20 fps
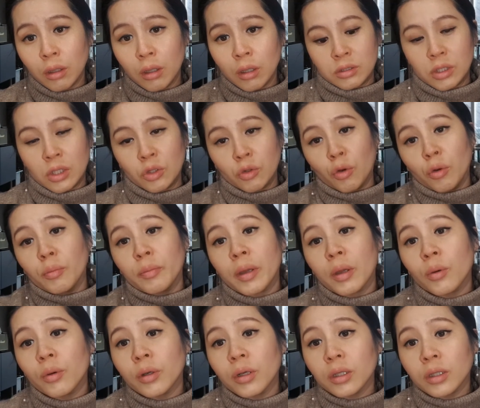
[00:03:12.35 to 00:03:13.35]
그 너무
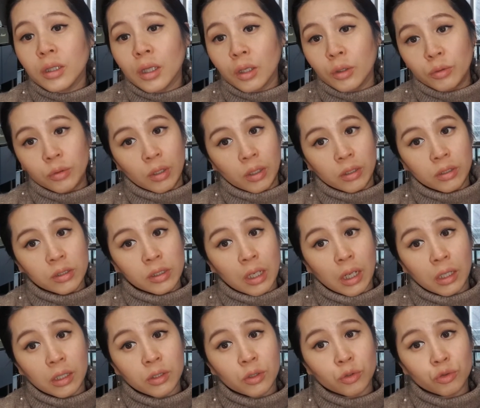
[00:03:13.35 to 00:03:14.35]
배워야 돼 하고 애들
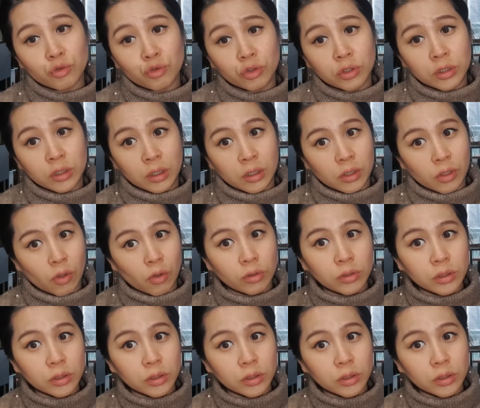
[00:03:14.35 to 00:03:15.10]
가르쳐 주시잖아요.